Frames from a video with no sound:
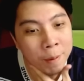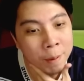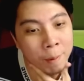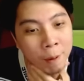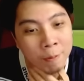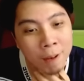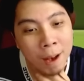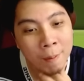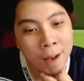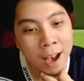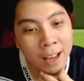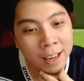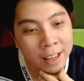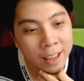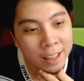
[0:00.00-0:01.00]
แบบฟ้าผ่า
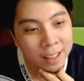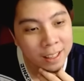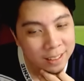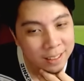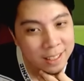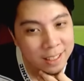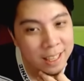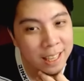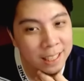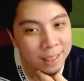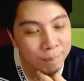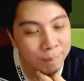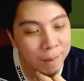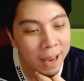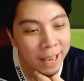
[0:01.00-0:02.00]
เลยอ่ะ
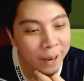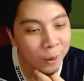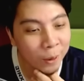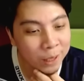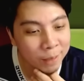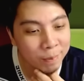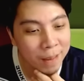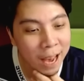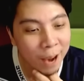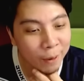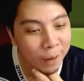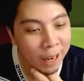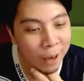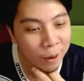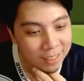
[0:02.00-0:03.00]
20ใบ60 ดาวอีกแล้ว